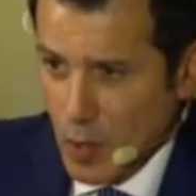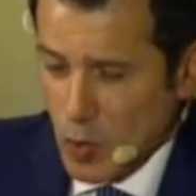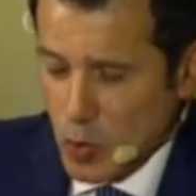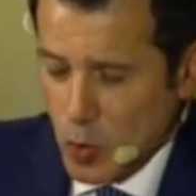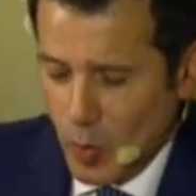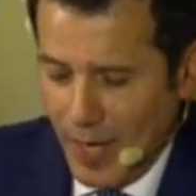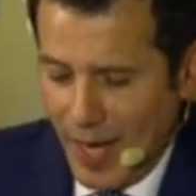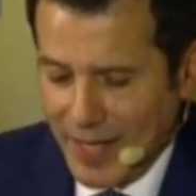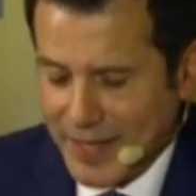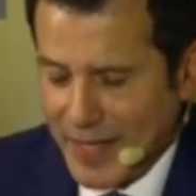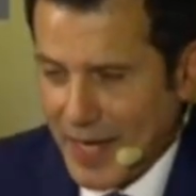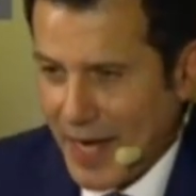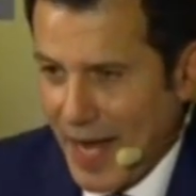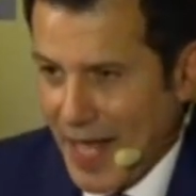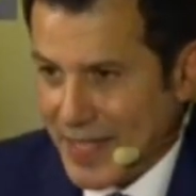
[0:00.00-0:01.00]

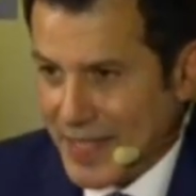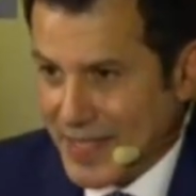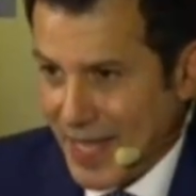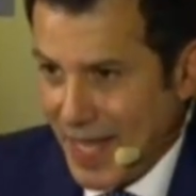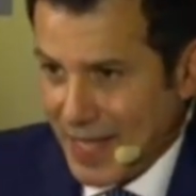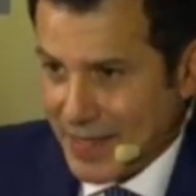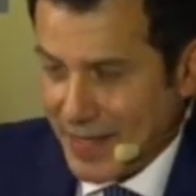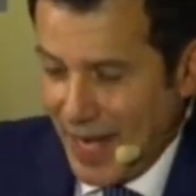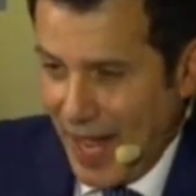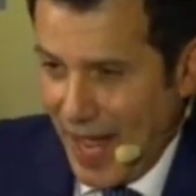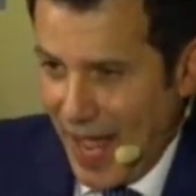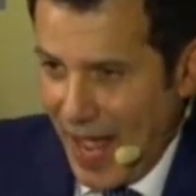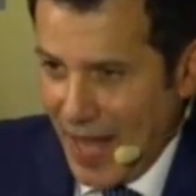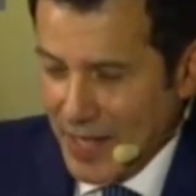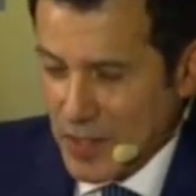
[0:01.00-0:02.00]
sull'alternanza tra
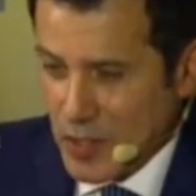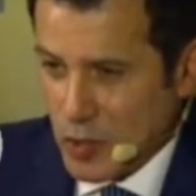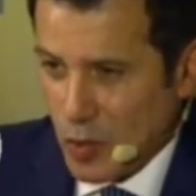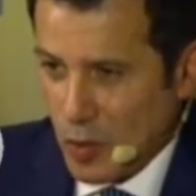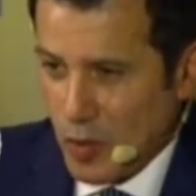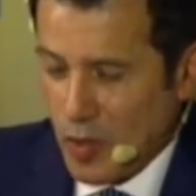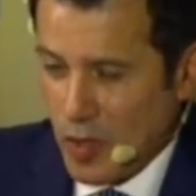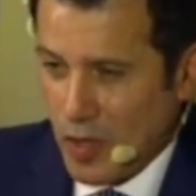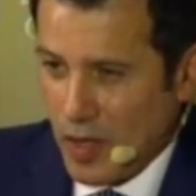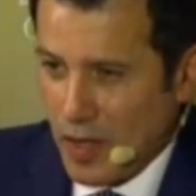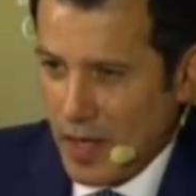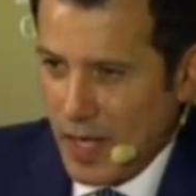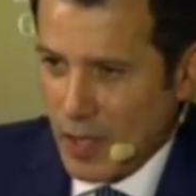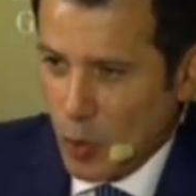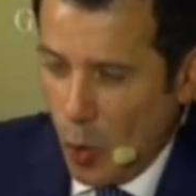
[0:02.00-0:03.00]
Alisson
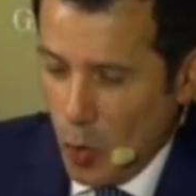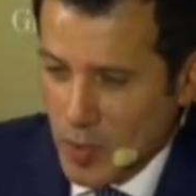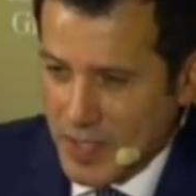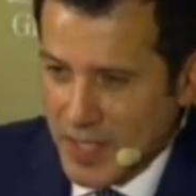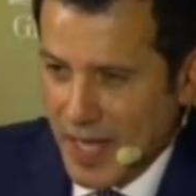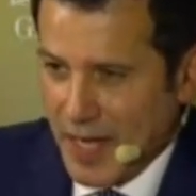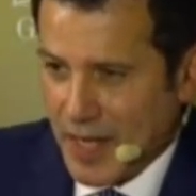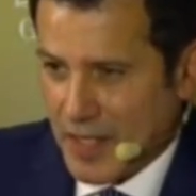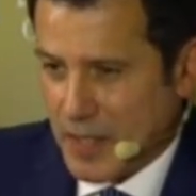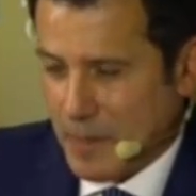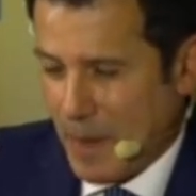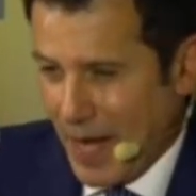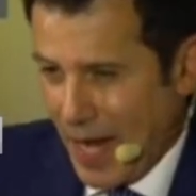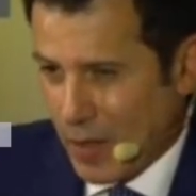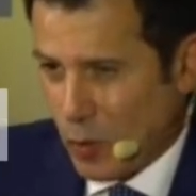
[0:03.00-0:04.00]
ed Olsen,
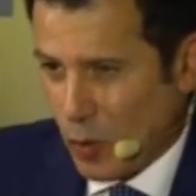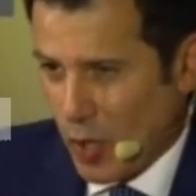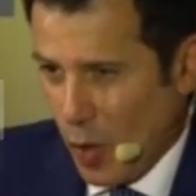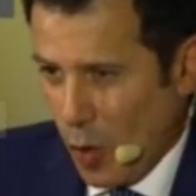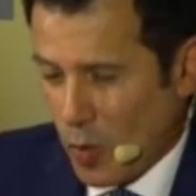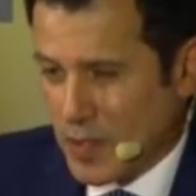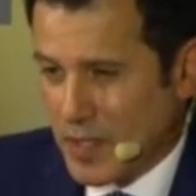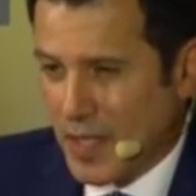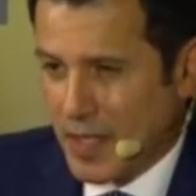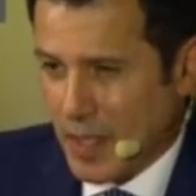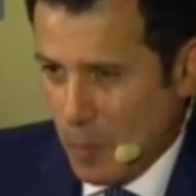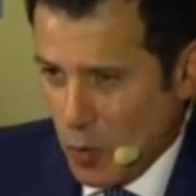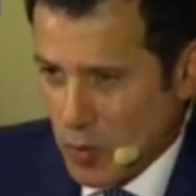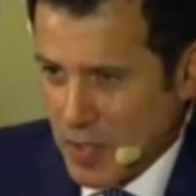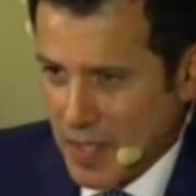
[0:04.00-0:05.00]
sperando che Olsen
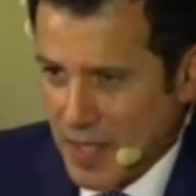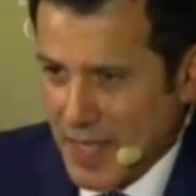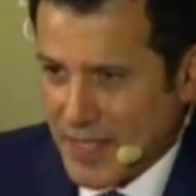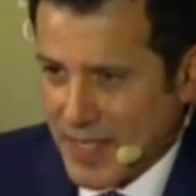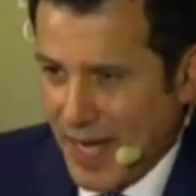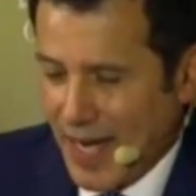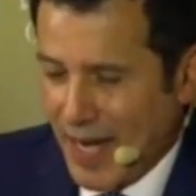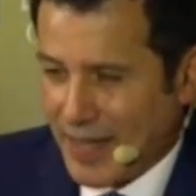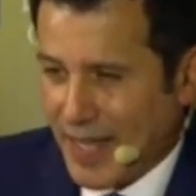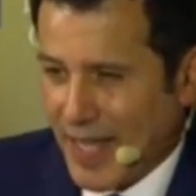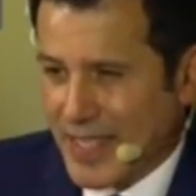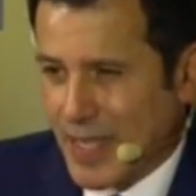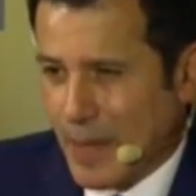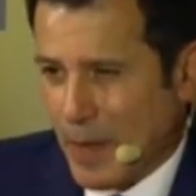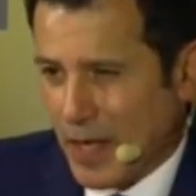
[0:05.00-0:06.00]
dimostri di essere
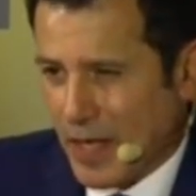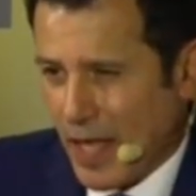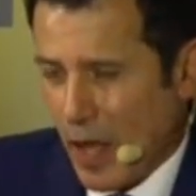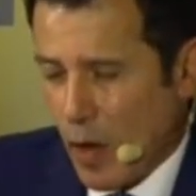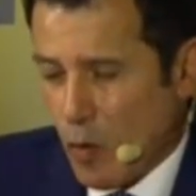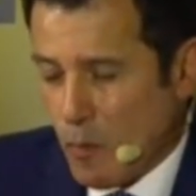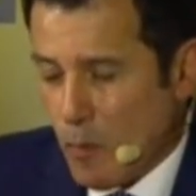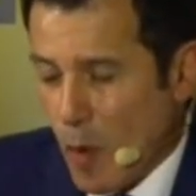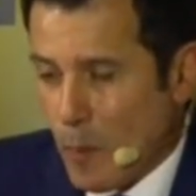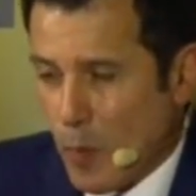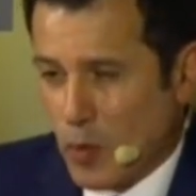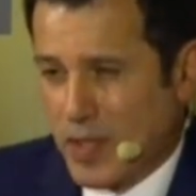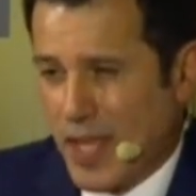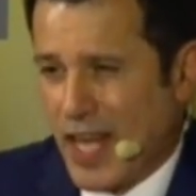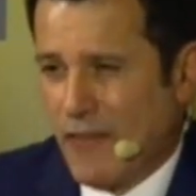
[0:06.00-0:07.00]
all'altezza perché è un buon
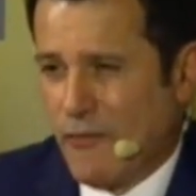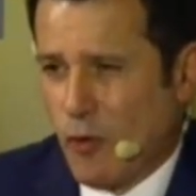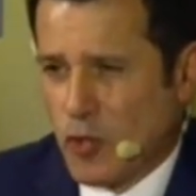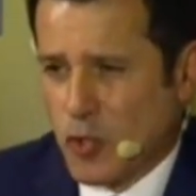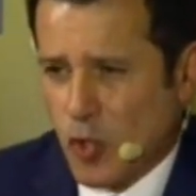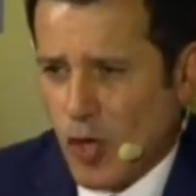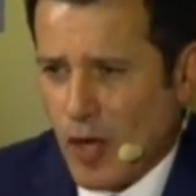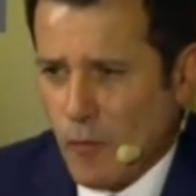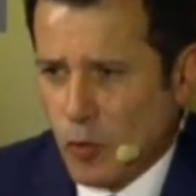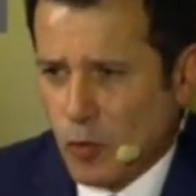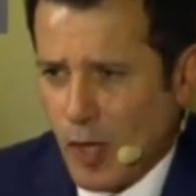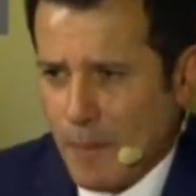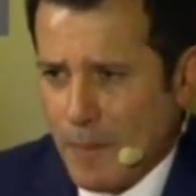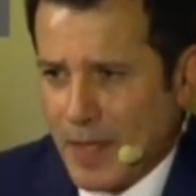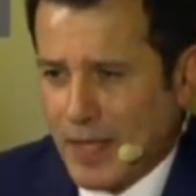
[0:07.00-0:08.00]
portiere, forse non ha
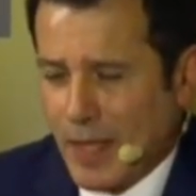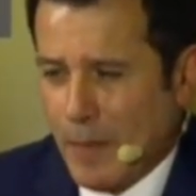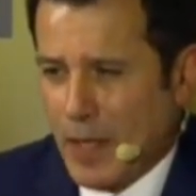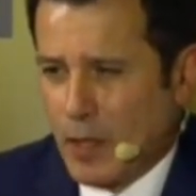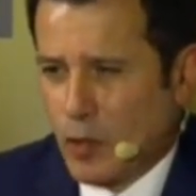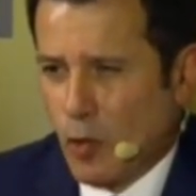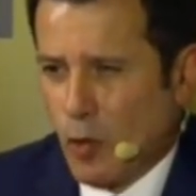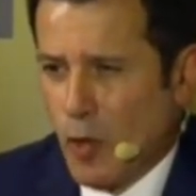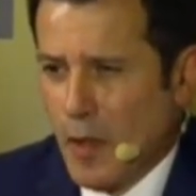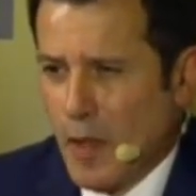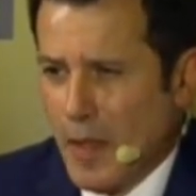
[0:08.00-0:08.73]
avuto un ambientamento